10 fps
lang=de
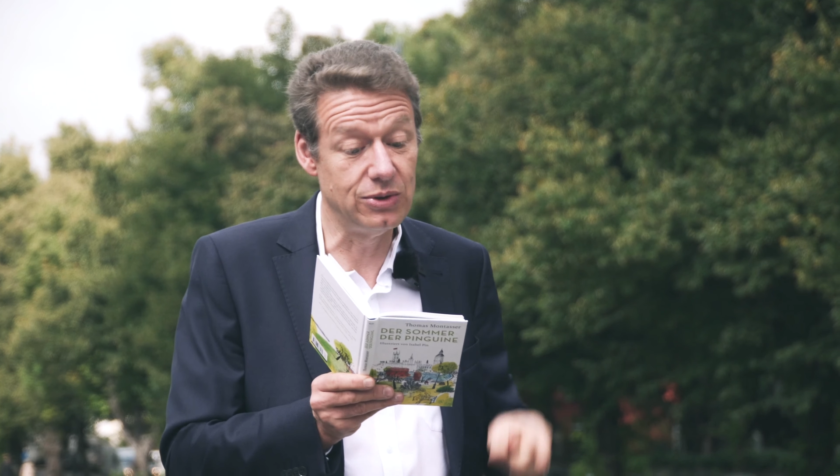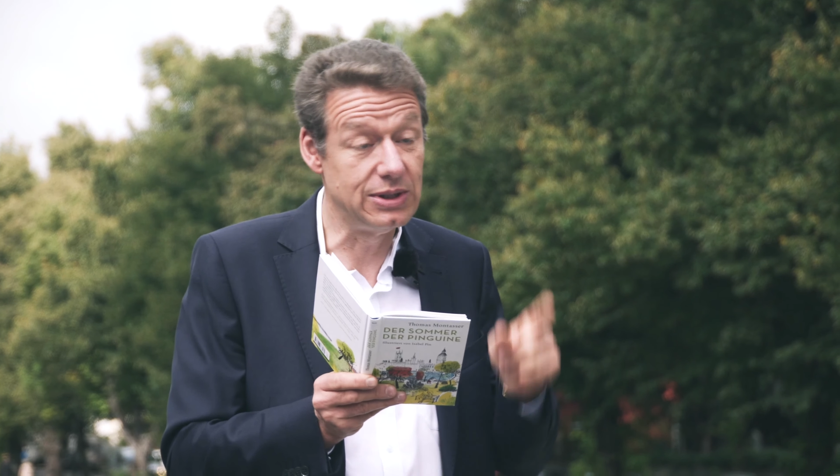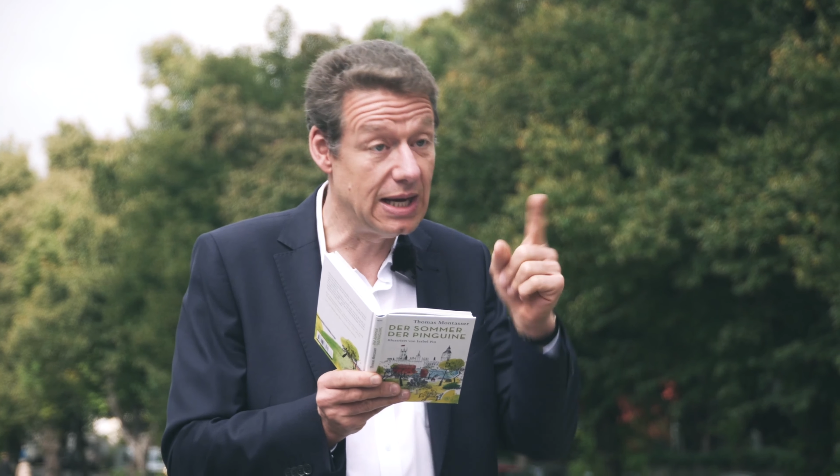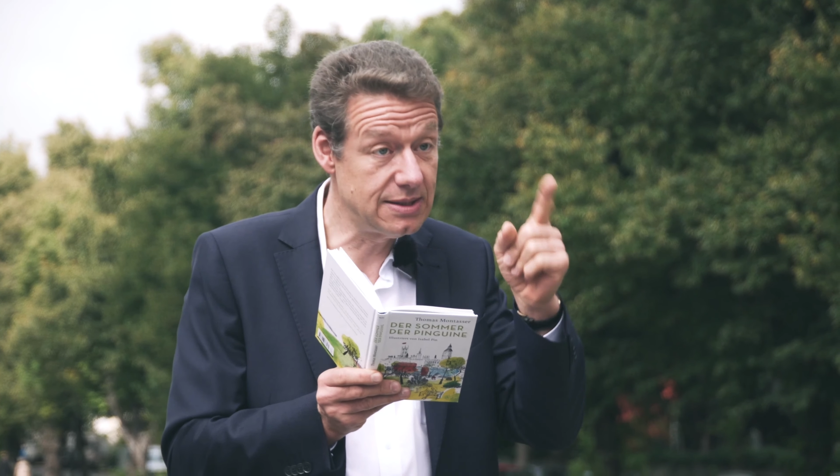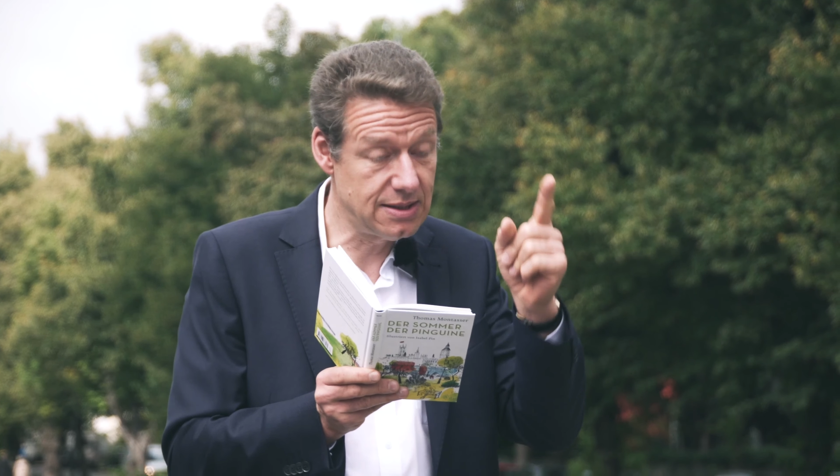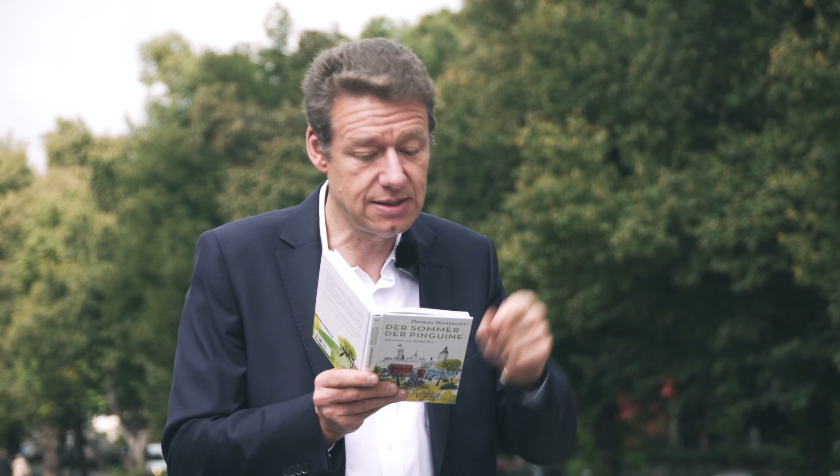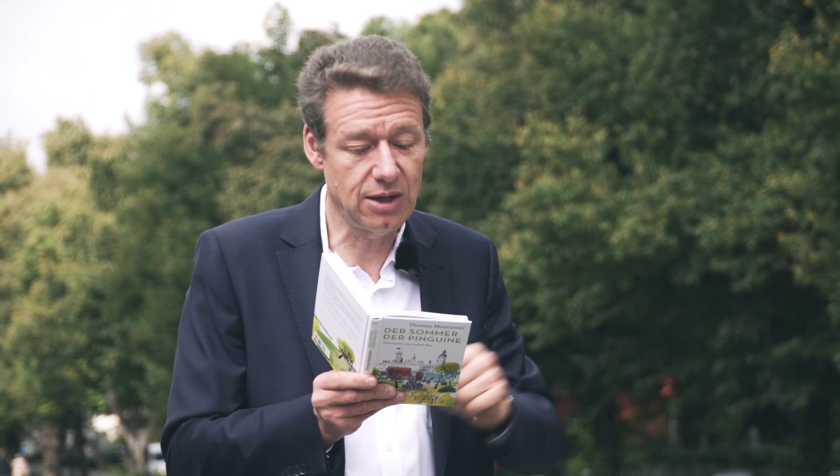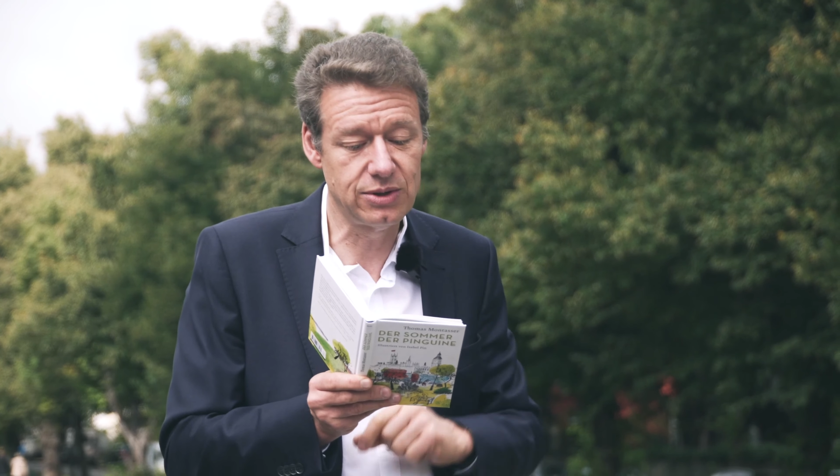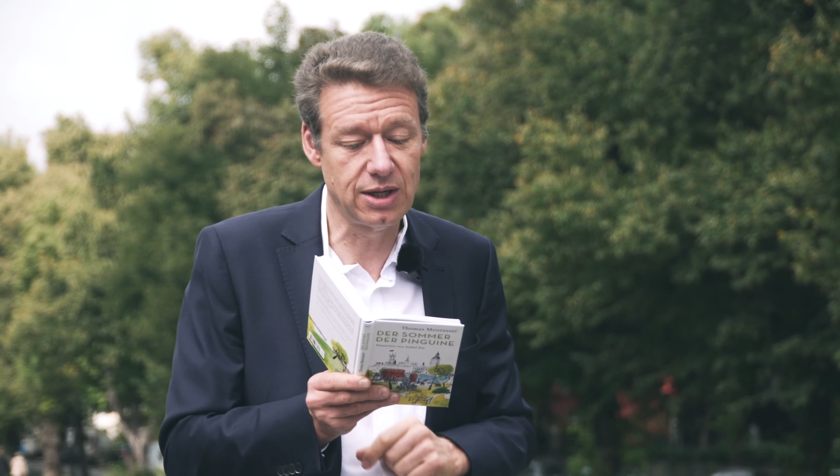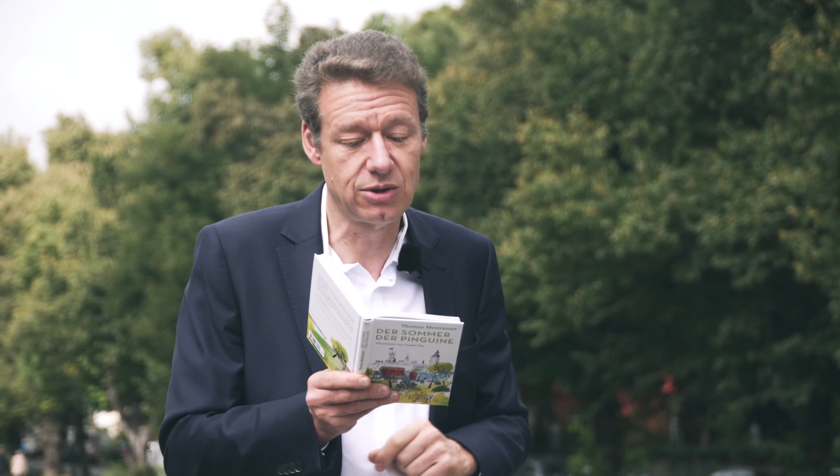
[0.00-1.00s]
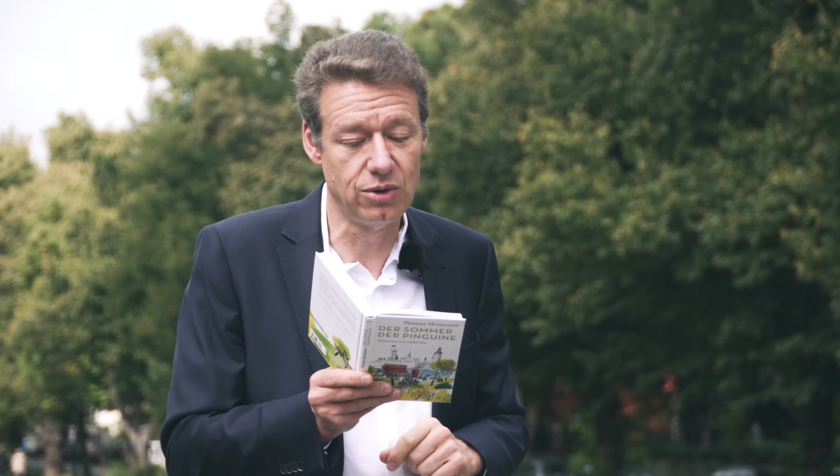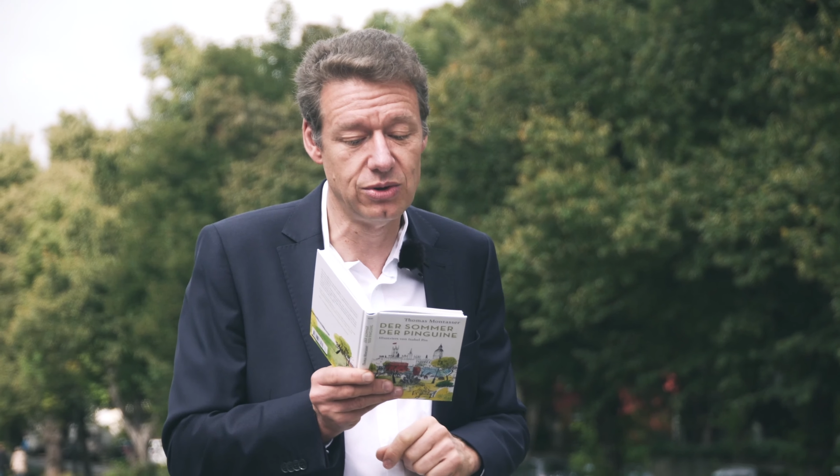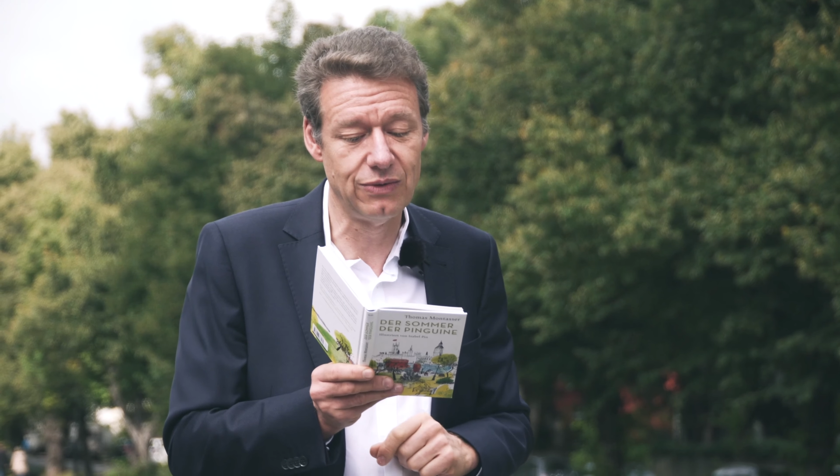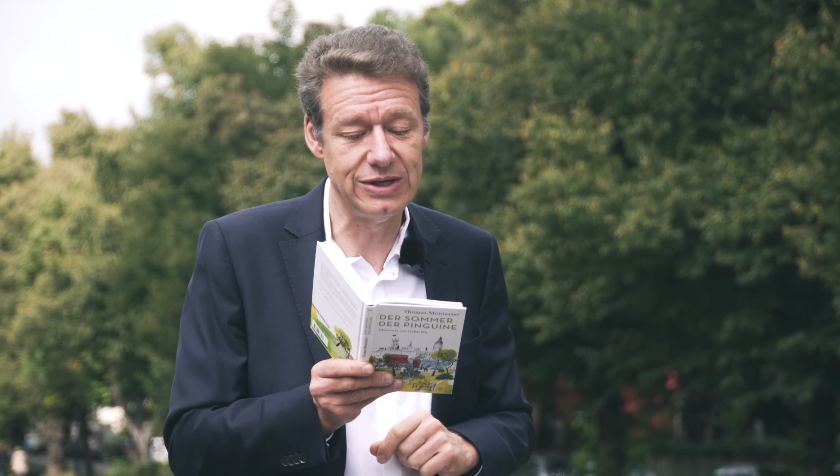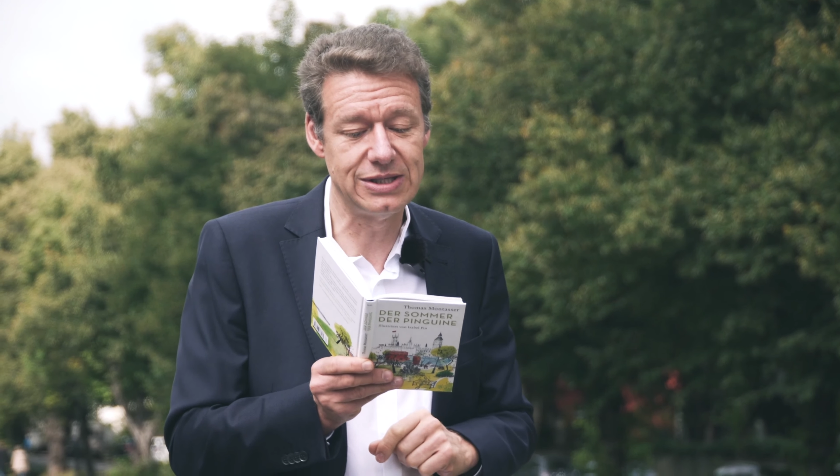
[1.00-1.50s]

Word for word: Und das ist auch der Grund,